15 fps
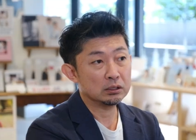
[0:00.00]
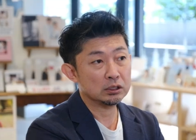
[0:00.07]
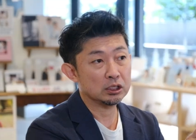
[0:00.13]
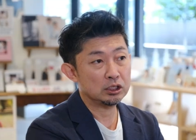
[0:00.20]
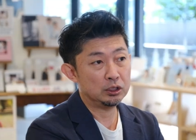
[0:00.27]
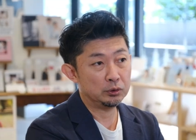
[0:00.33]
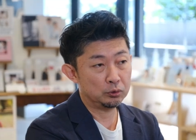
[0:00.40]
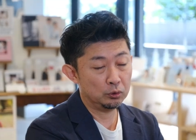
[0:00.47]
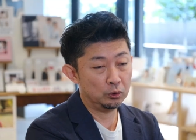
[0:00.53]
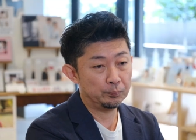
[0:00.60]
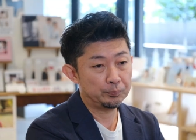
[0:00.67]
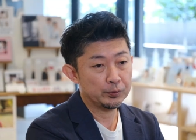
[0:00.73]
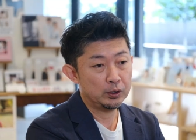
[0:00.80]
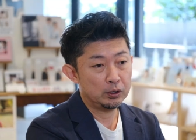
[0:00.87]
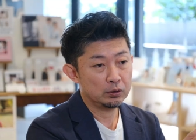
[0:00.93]
今回は
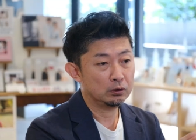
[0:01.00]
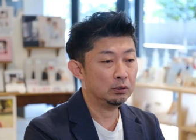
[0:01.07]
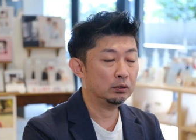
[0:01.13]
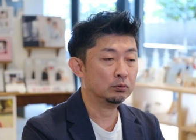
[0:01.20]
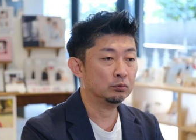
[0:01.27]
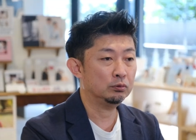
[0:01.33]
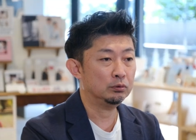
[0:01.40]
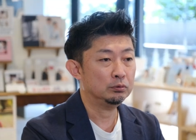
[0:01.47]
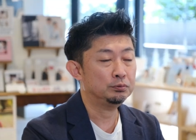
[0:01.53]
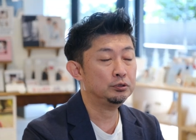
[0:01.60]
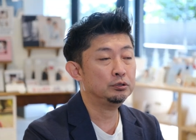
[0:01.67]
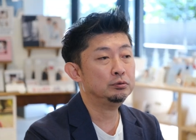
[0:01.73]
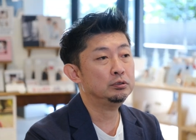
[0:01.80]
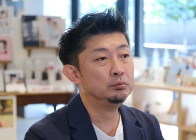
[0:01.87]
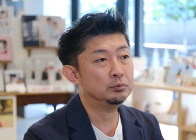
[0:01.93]
夜景写
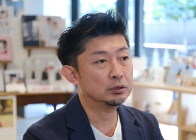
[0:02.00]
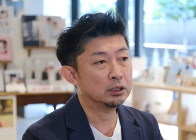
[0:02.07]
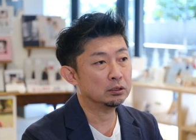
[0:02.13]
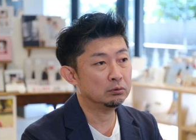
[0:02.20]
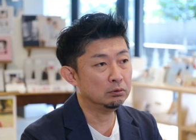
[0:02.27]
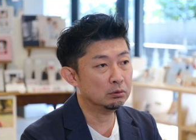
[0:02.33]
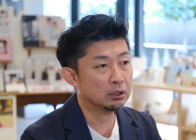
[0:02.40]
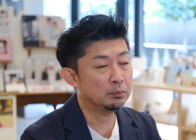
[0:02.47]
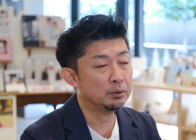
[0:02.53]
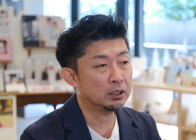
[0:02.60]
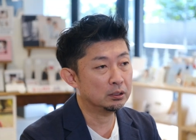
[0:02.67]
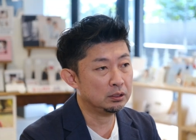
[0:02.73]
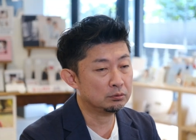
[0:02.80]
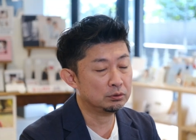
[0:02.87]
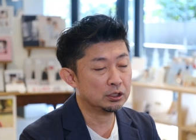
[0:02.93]
真で世界的に
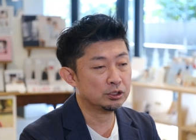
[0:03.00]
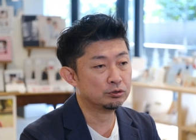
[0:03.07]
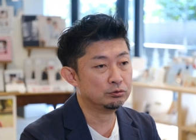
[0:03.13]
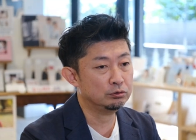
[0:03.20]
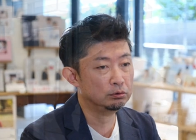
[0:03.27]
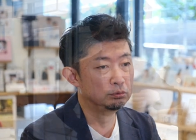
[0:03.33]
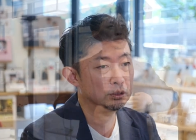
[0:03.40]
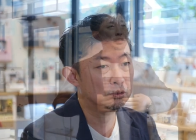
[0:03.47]
有名な写真家